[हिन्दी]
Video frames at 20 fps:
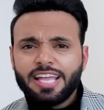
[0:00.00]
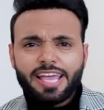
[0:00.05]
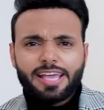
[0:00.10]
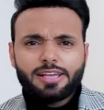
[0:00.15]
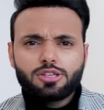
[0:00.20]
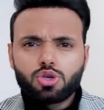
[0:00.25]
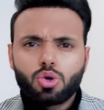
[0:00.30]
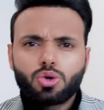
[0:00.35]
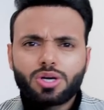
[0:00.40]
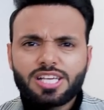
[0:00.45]
ये
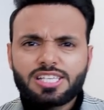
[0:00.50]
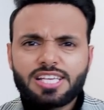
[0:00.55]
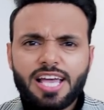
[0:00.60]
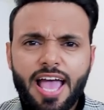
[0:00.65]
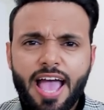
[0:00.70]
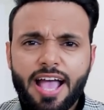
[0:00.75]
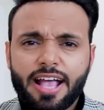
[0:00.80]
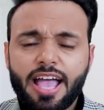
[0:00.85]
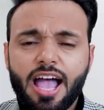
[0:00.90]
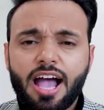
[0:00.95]
एक छोटा सा
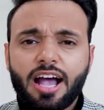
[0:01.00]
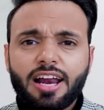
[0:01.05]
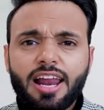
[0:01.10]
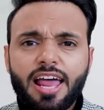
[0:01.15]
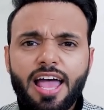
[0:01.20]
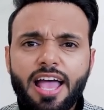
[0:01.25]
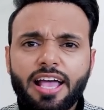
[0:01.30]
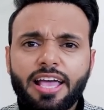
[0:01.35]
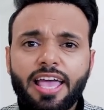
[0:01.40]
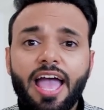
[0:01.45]
हैक है
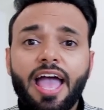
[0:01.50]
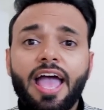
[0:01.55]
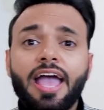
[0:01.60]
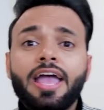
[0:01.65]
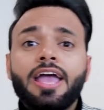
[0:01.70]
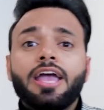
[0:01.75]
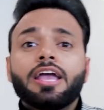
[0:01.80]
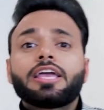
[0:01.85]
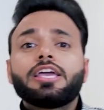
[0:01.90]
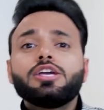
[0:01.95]
अगला हैक क्या है
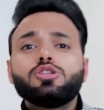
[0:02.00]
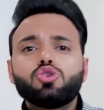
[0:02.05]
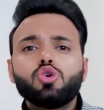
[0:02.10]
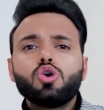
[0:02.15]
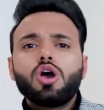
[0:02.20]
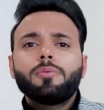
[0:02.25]
कि जो